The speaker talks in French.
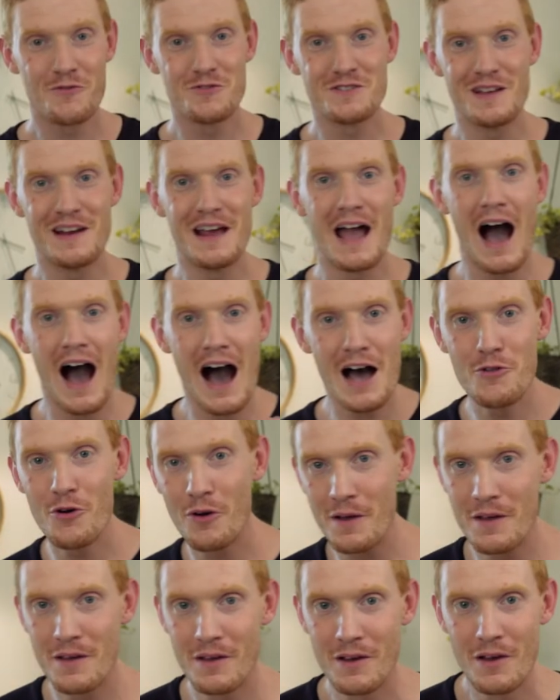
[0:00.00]
vous allez
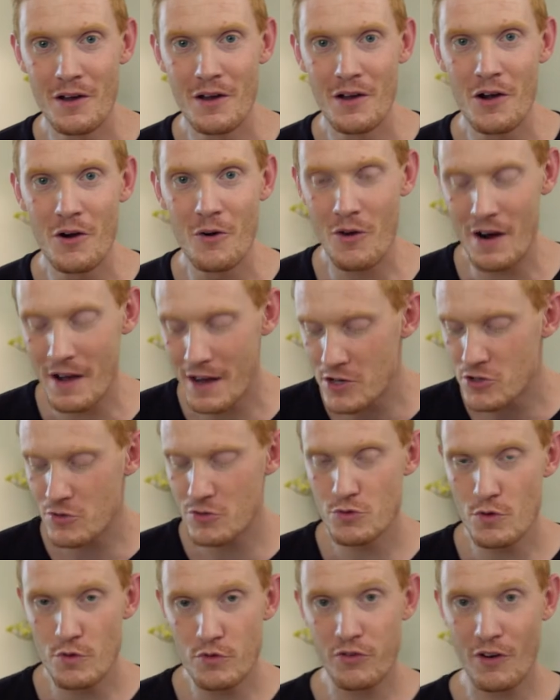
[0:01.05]
adorer. Voilà quelque chose
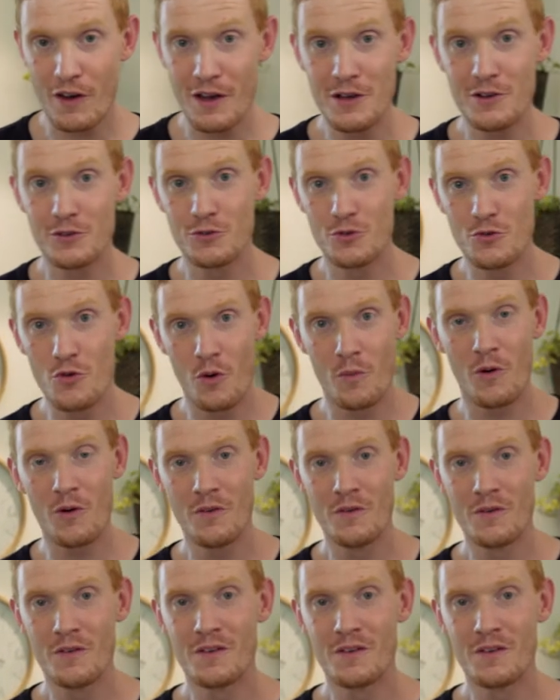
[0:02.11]
de frais, de gourmand,